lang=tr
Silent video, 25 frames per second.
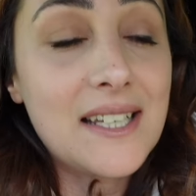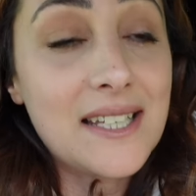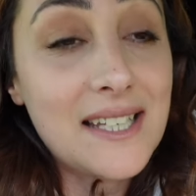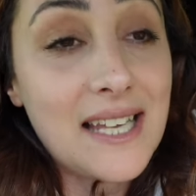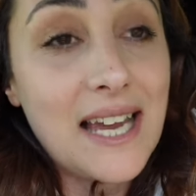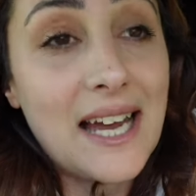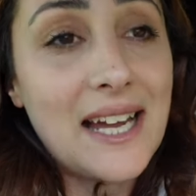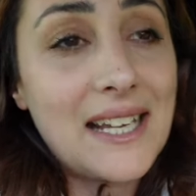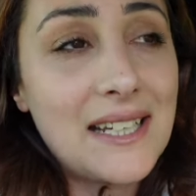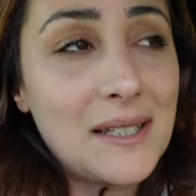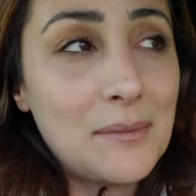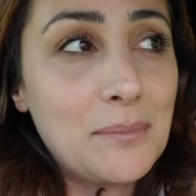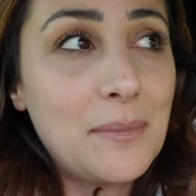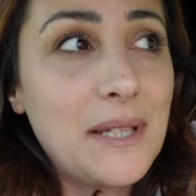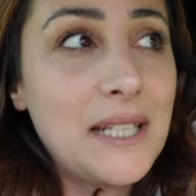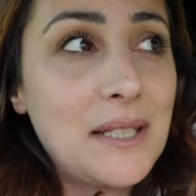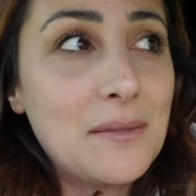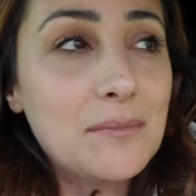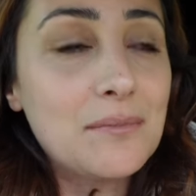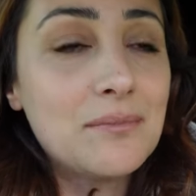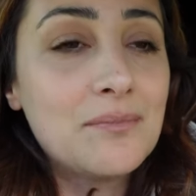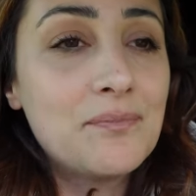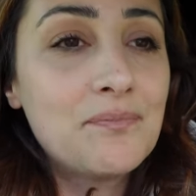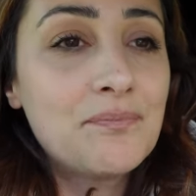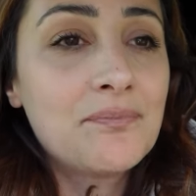Yani
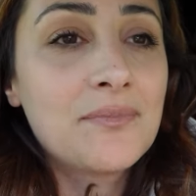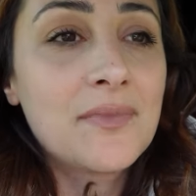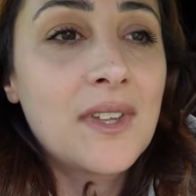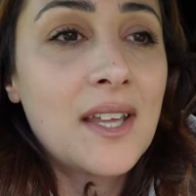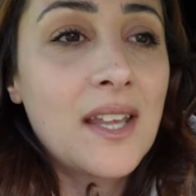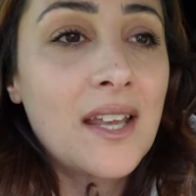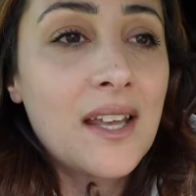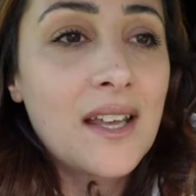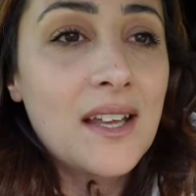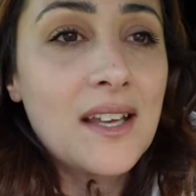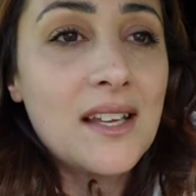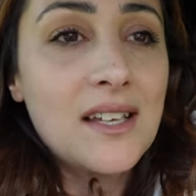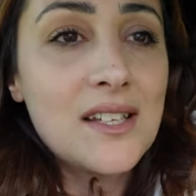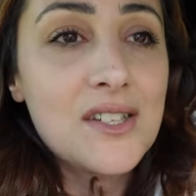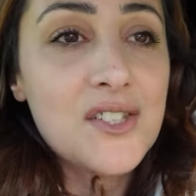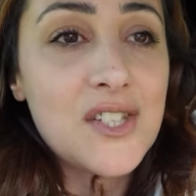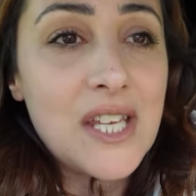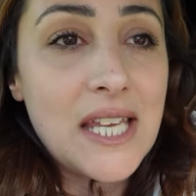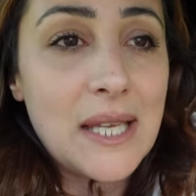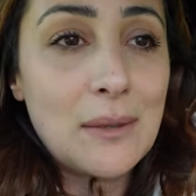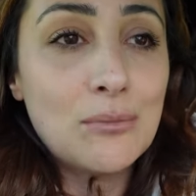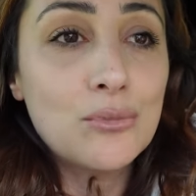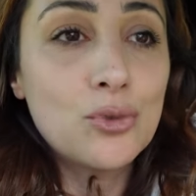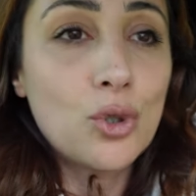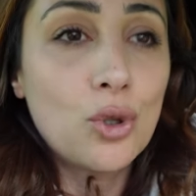benim
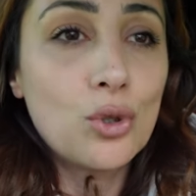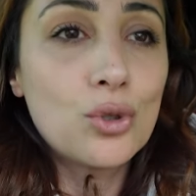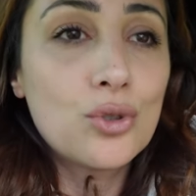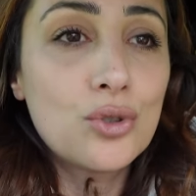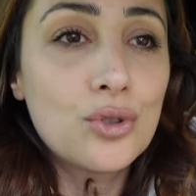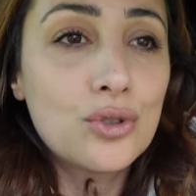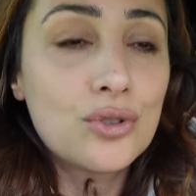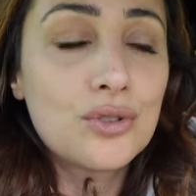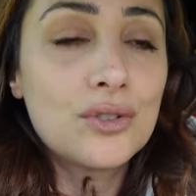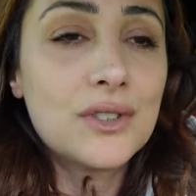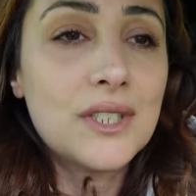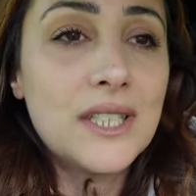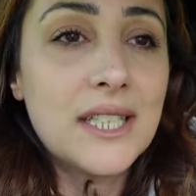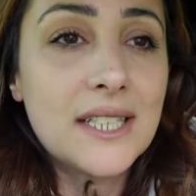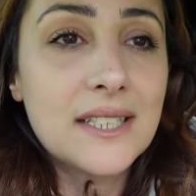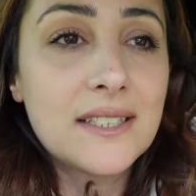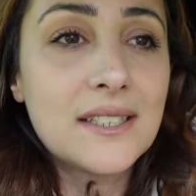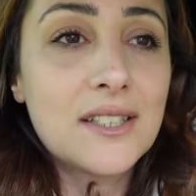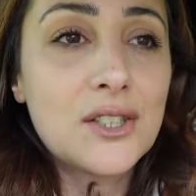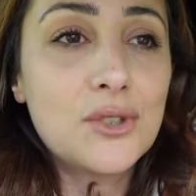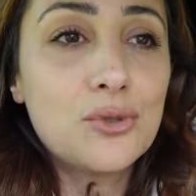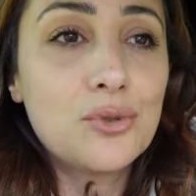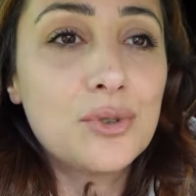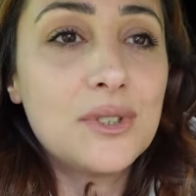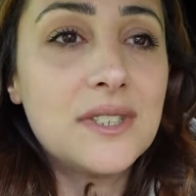şeyim dolu.
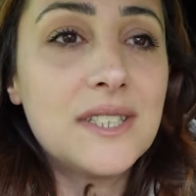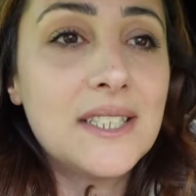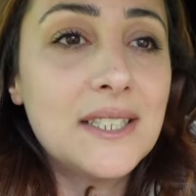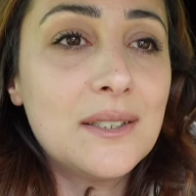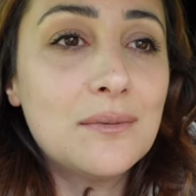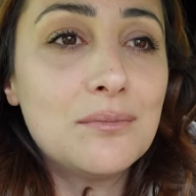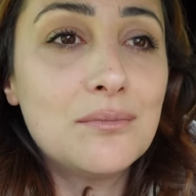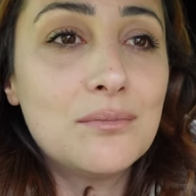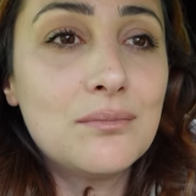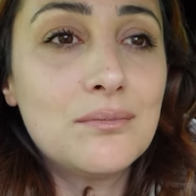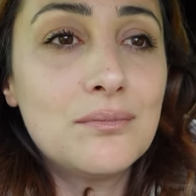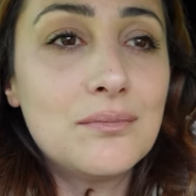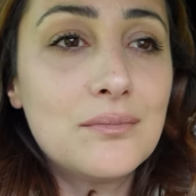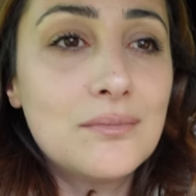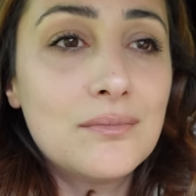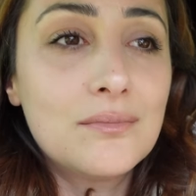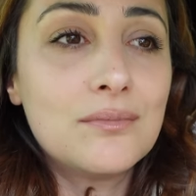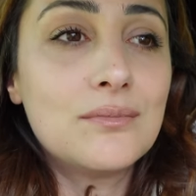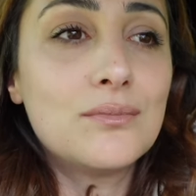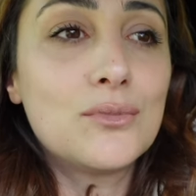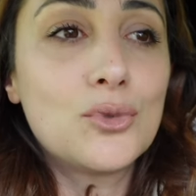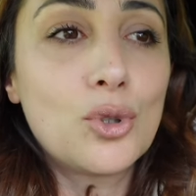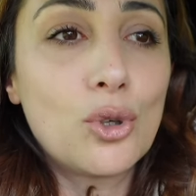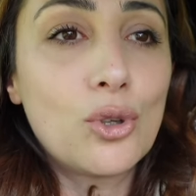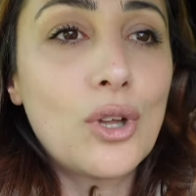Yarınki rutinim
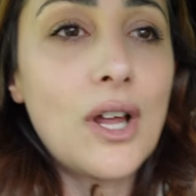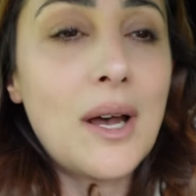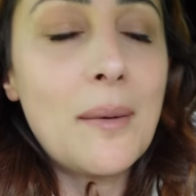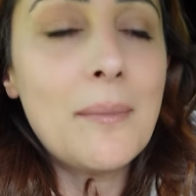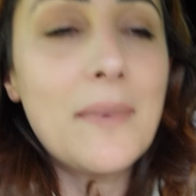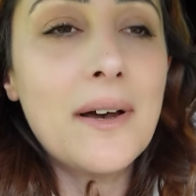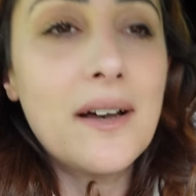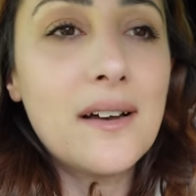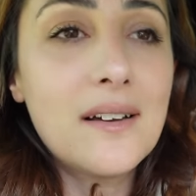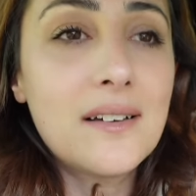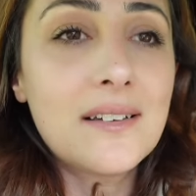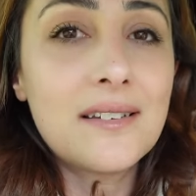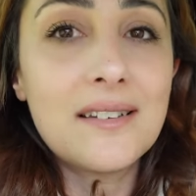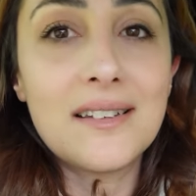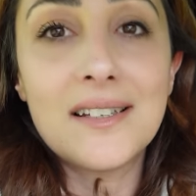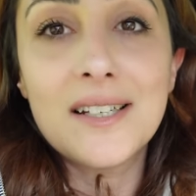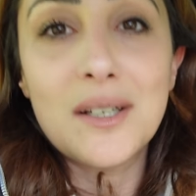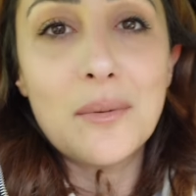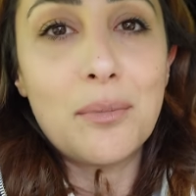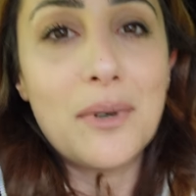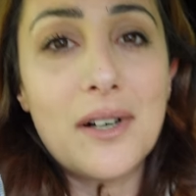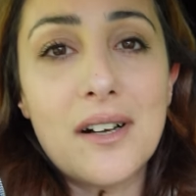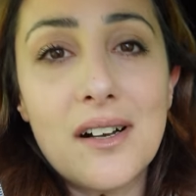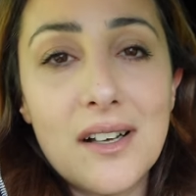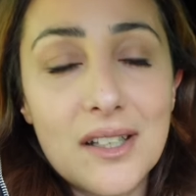dolu ama
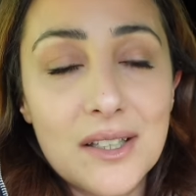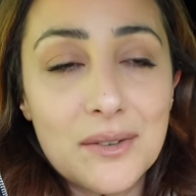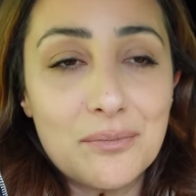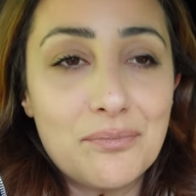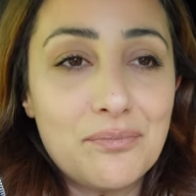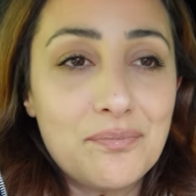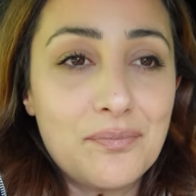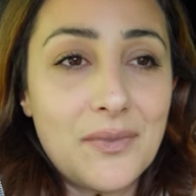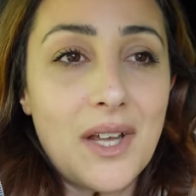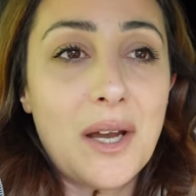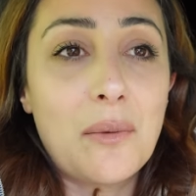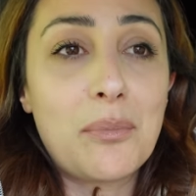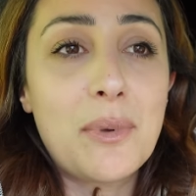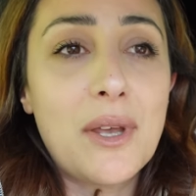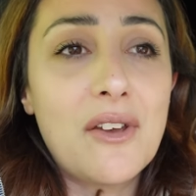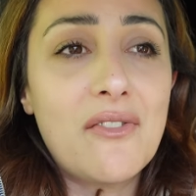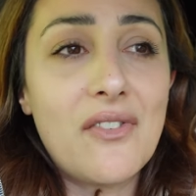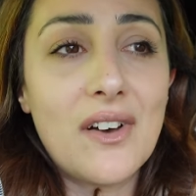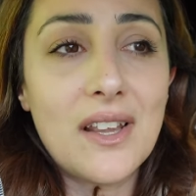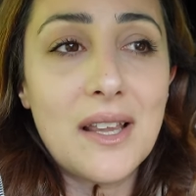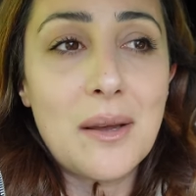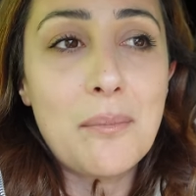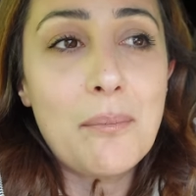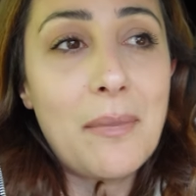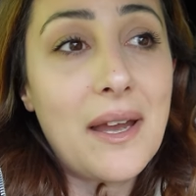yine bakalım. Abiye
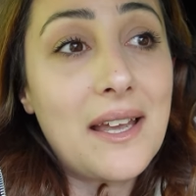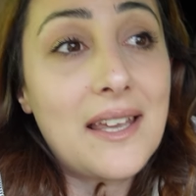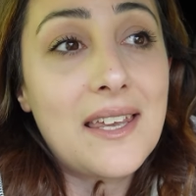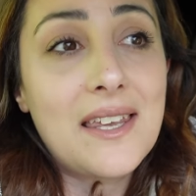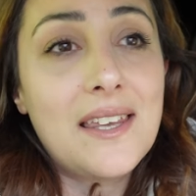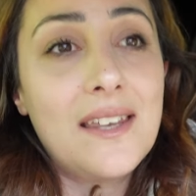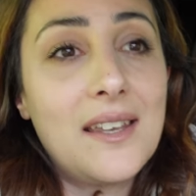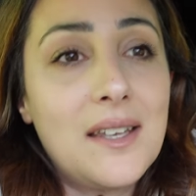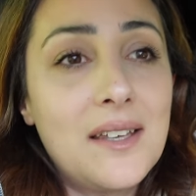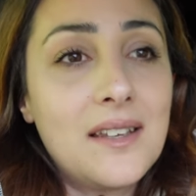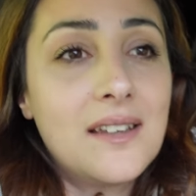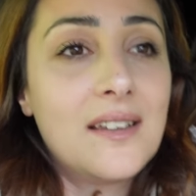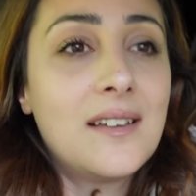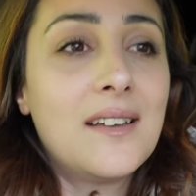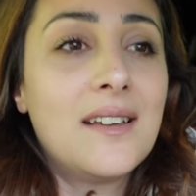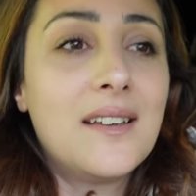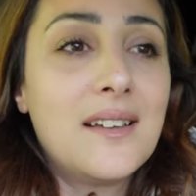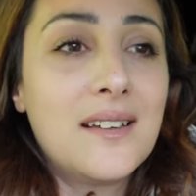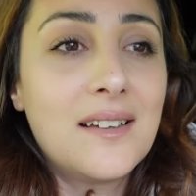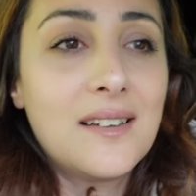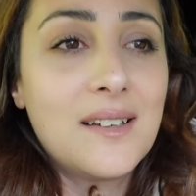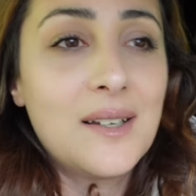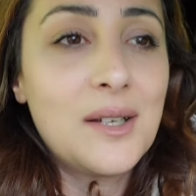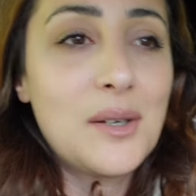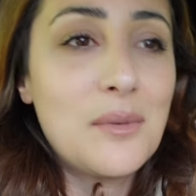falan belki
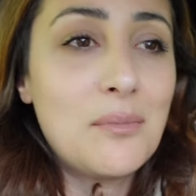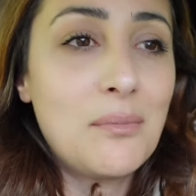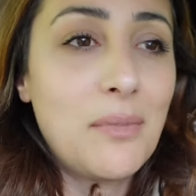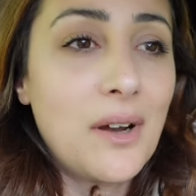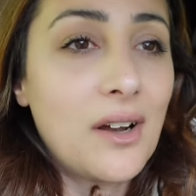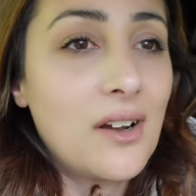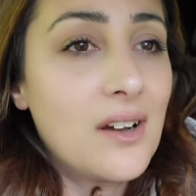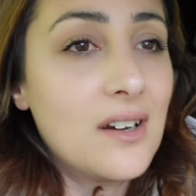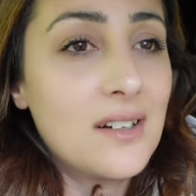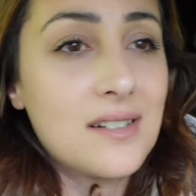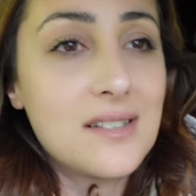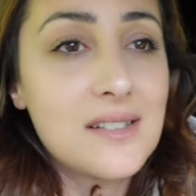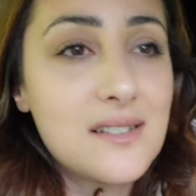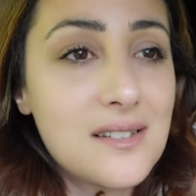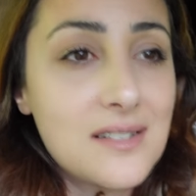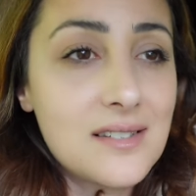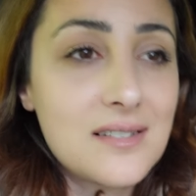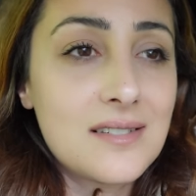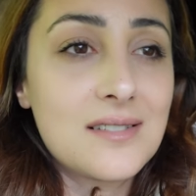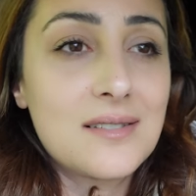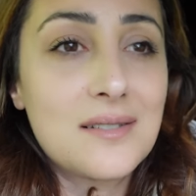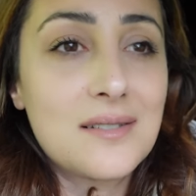bakarız.